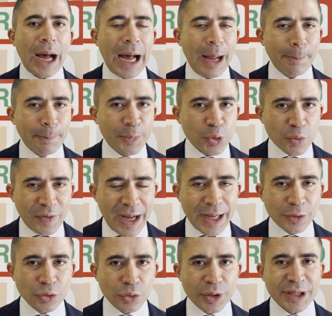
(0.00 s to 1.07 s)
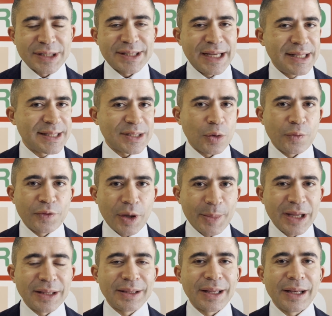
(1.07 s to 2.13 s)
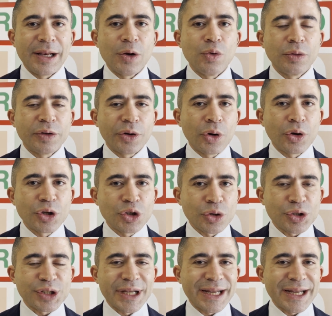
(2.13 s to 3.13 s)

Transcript: approvato e senza ovviamente sicuramente le ulteriori risorse